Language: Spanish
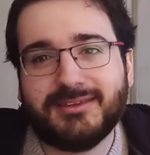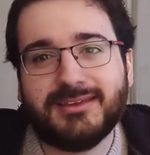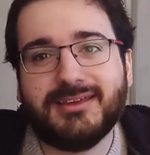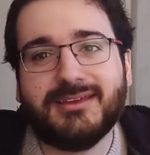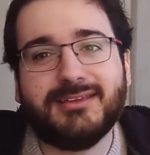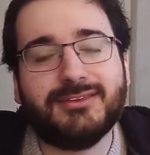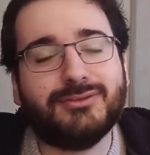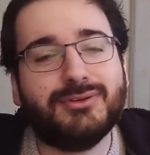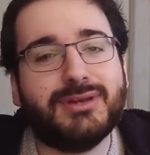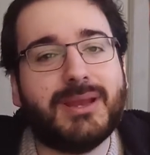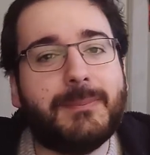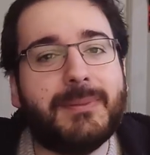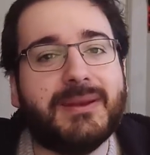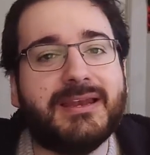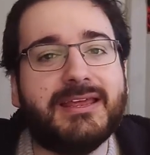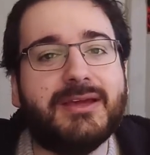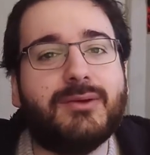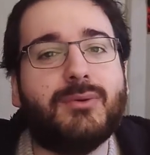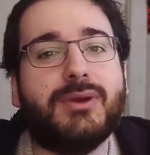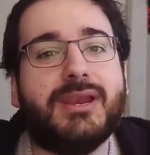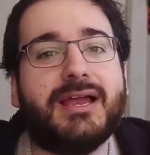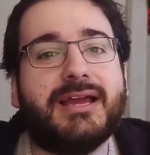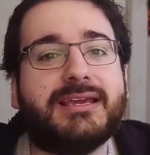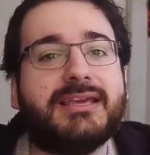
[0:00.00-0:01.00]
Es una
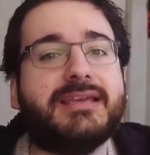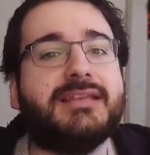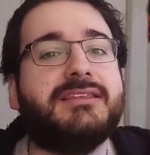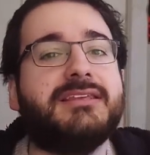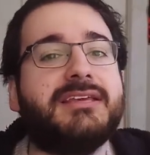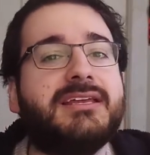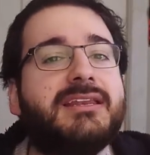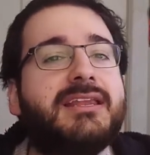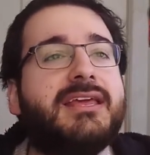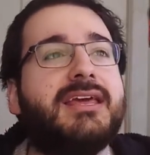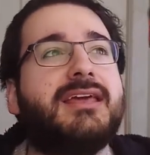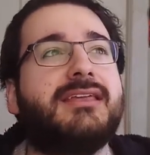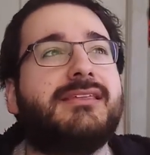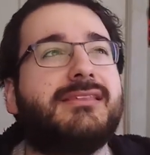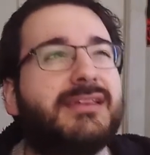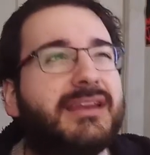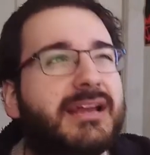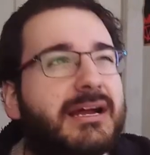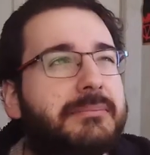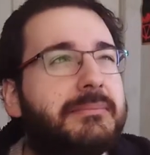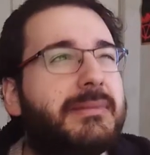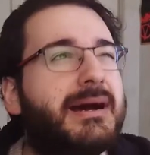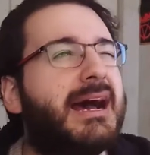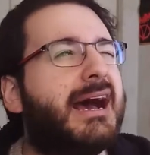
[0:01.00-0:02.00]
película que tiene
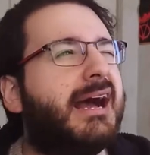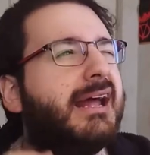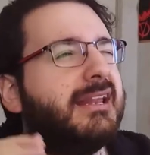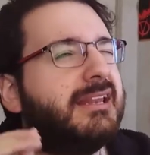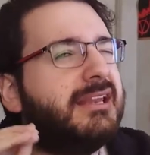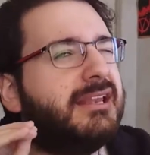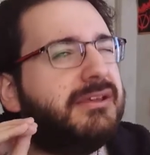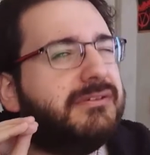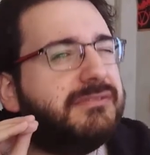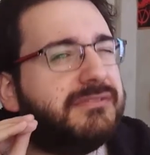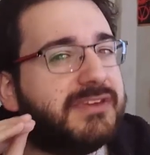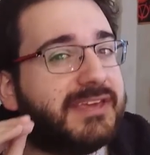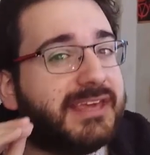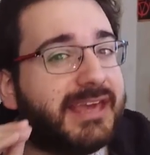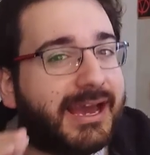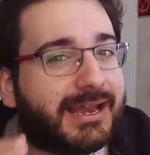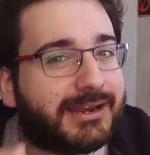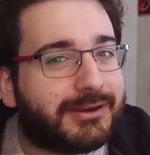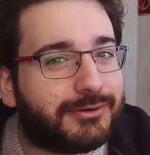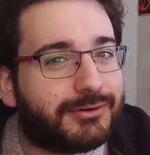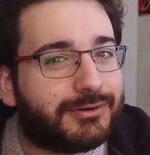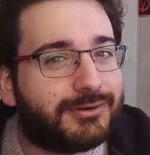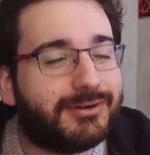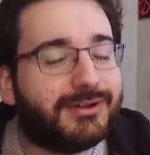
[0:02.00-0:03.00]
drama
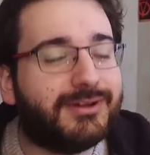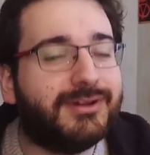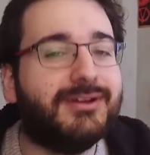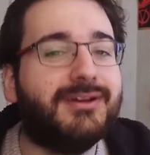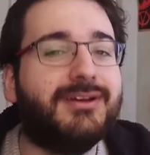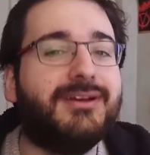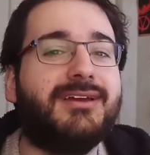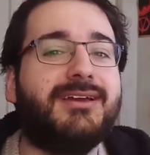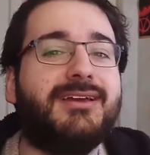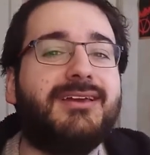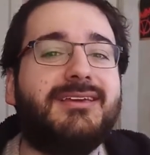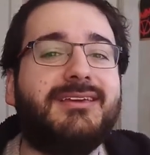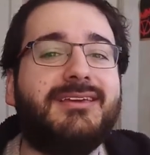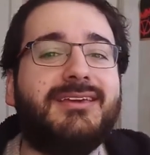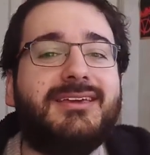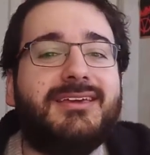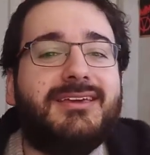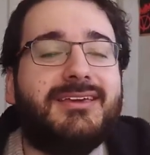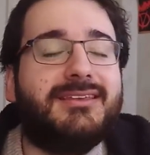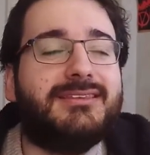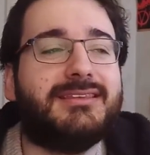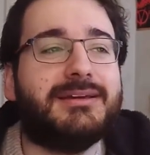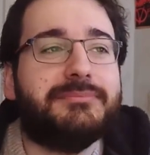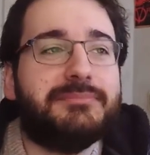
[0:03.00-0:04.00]
liviano
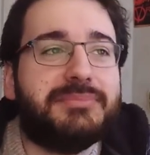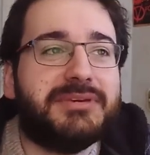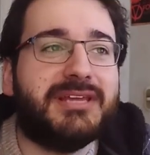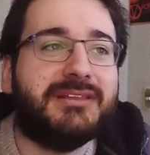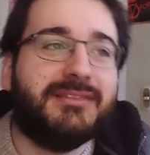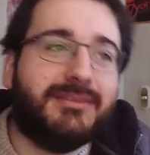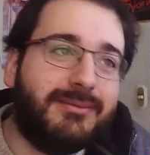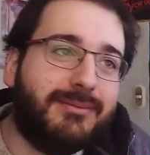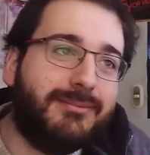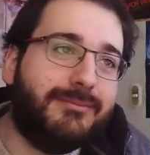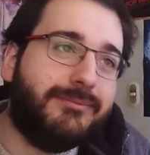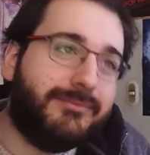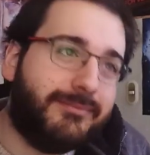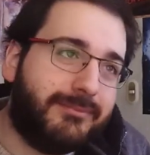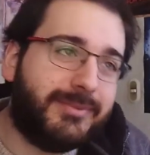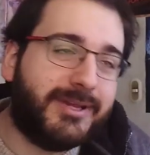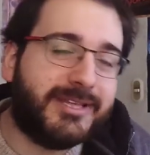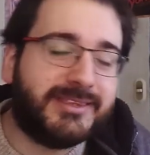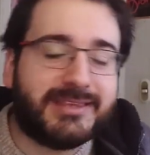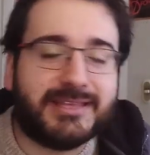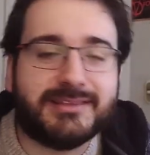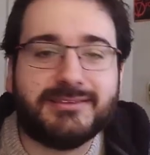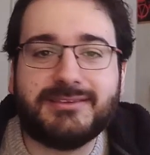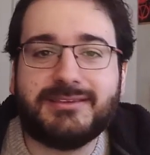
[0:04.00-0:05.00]
y también
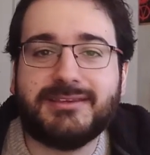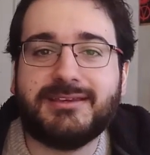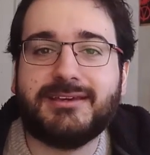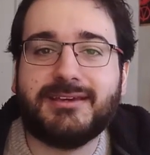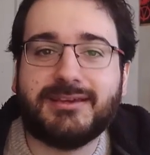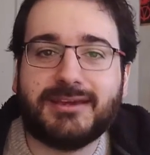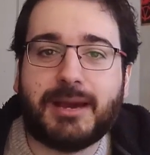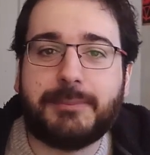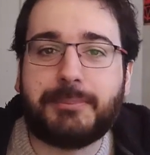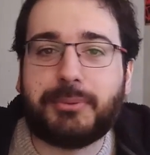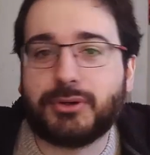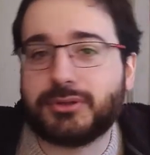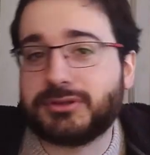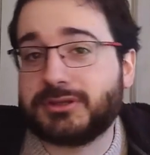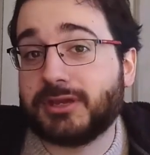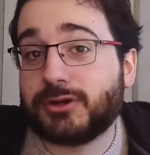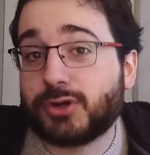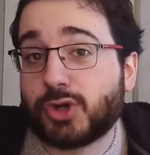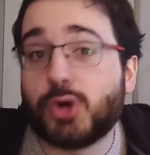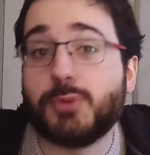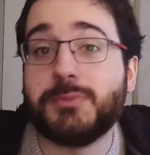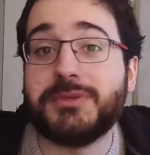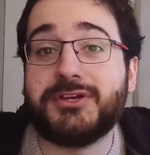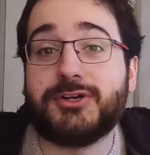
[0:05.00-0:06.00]
bastante
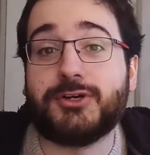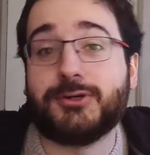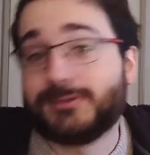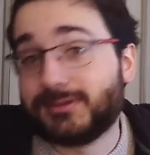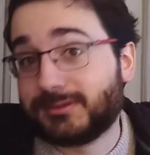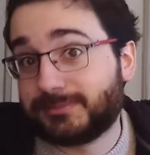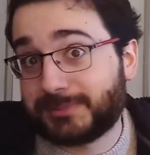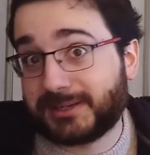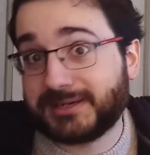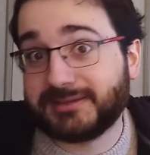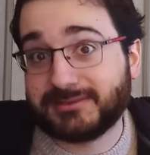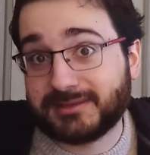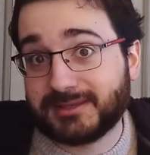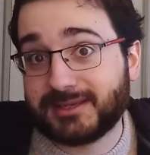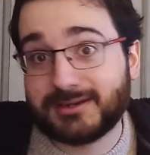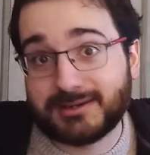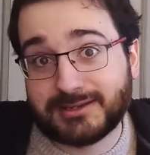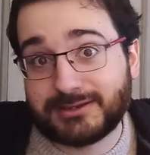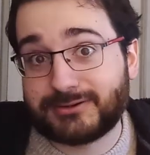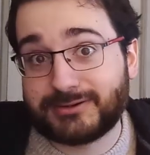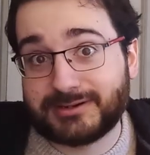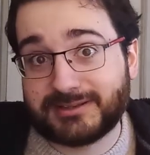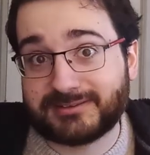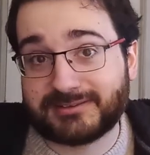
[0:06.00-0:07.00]
aporte cómico por parte de
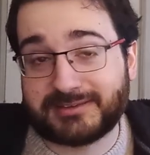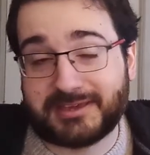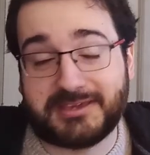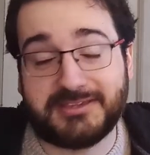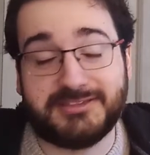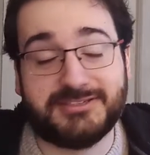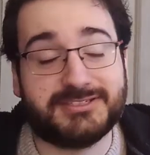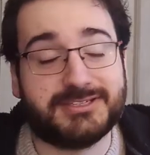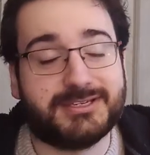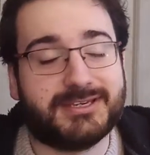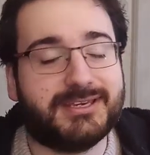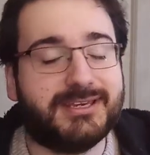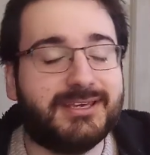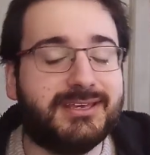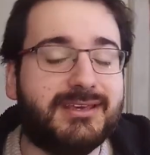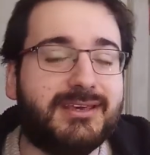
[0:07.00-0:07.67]
Nicolas Cage.